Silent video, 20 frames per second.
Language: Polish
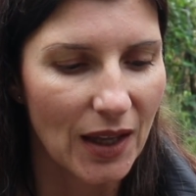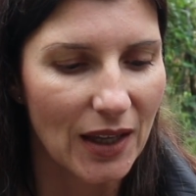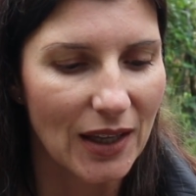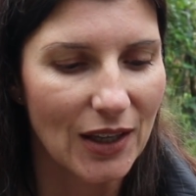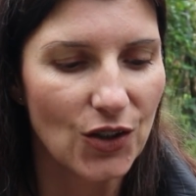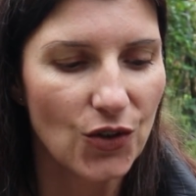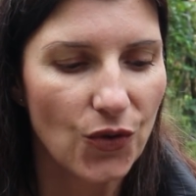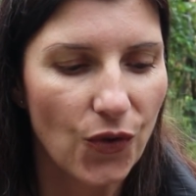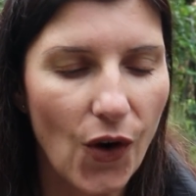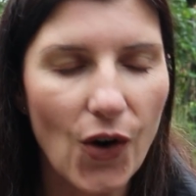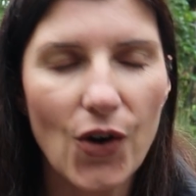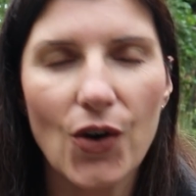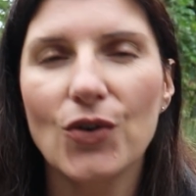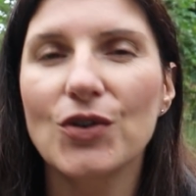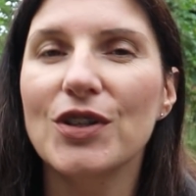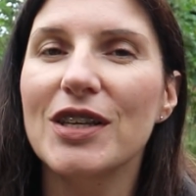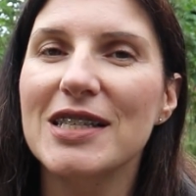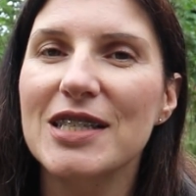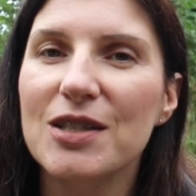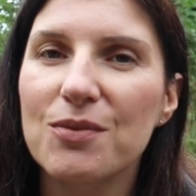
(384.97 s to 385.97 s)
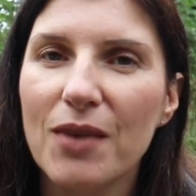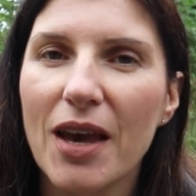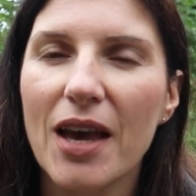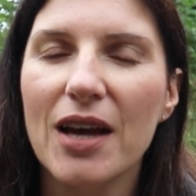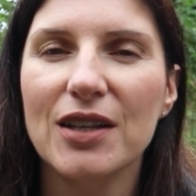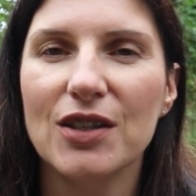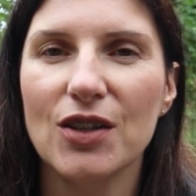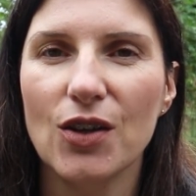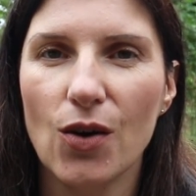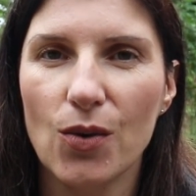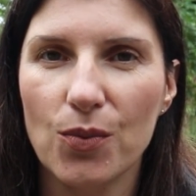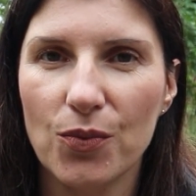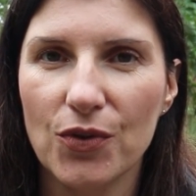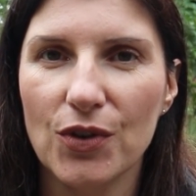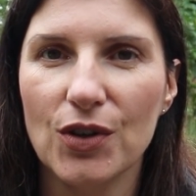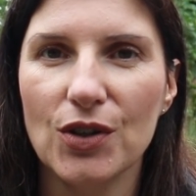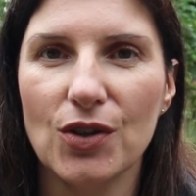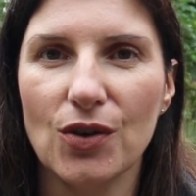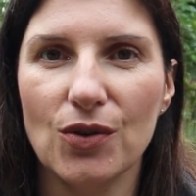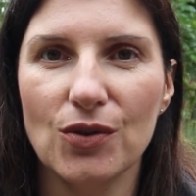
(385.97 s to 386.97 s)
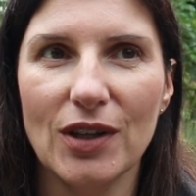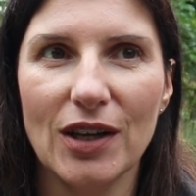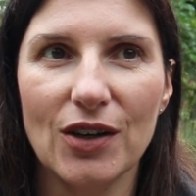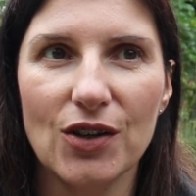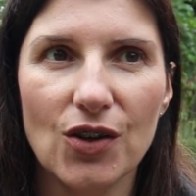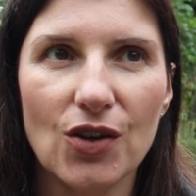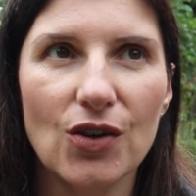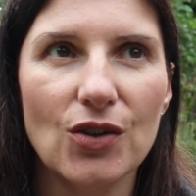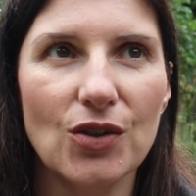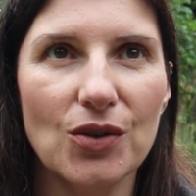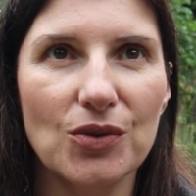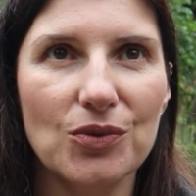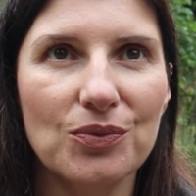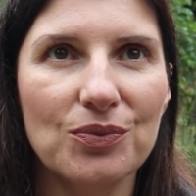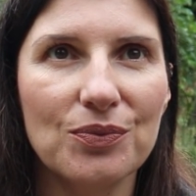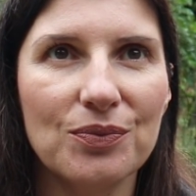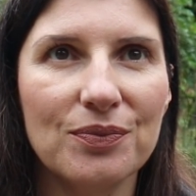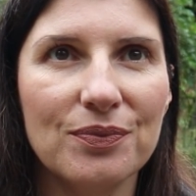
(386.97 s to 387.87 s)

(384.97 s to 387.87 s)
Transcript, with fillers: i Twoją niezmiernie obfitą nagrodą.